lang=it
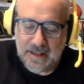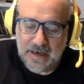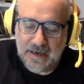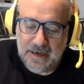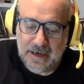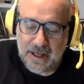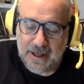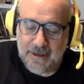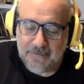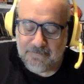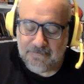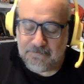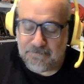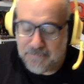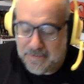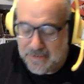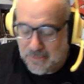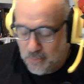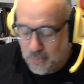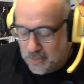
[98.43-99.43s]
La
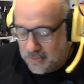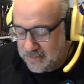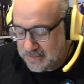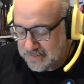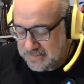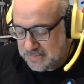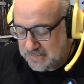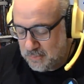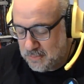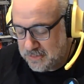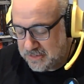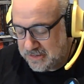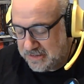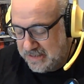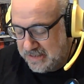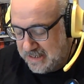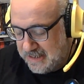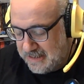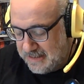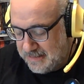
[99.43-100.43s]
P-Works War
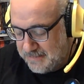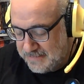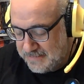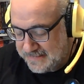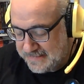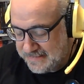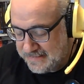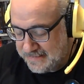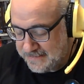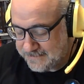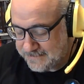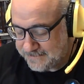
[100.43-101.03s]
Games,